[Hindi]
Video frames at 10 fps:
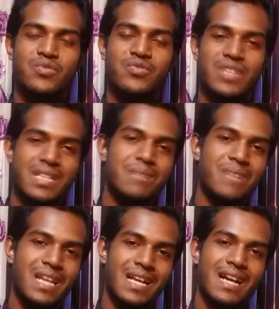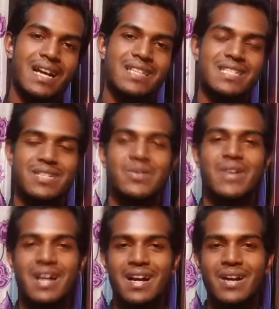फ्री मिलेगा जियो
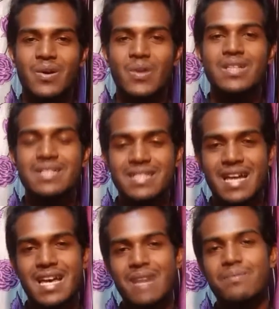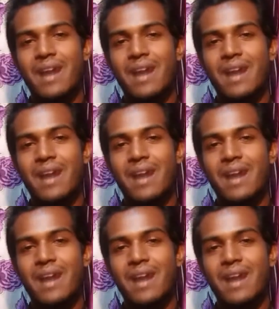का कॉल चाहे आप